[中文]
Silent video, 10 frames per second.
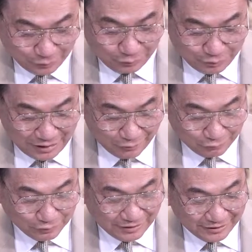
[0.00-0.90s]
书到
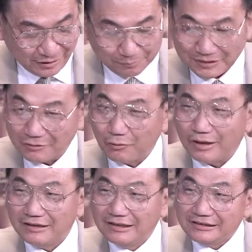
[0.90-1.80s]
谷歌到苹
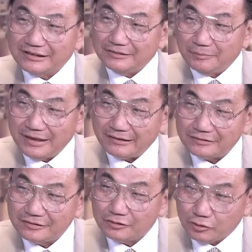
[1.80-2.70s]
果，这里面
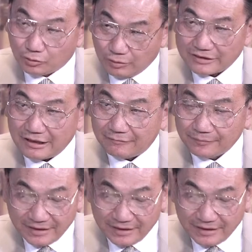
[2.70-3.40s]
有多少？